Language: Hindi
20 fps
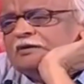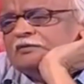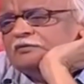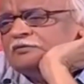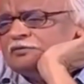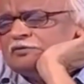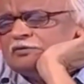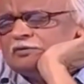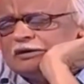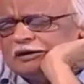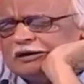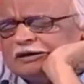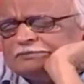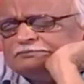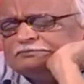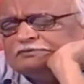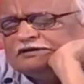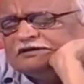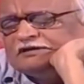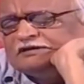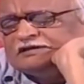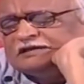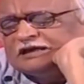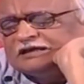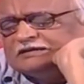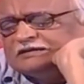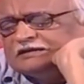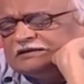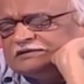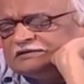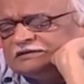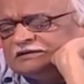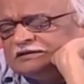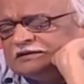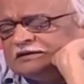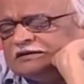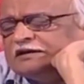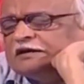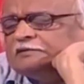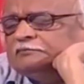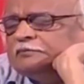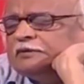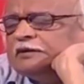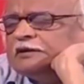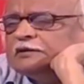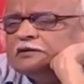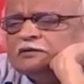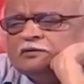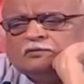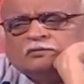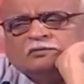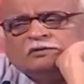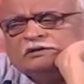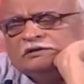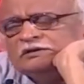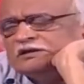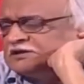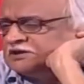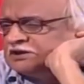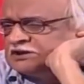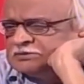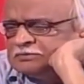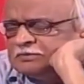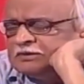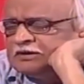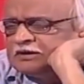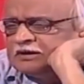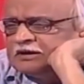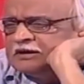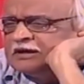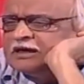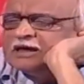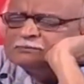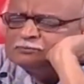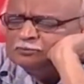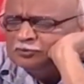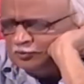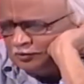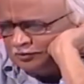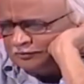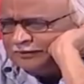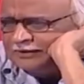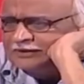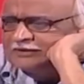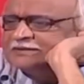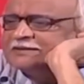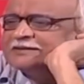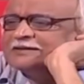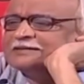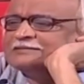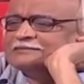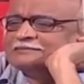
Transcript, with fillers: और उनको आपकी ज़ाती ज़िंदगी में कोई दिलचस्पी नहीं है आप कोई और बात करें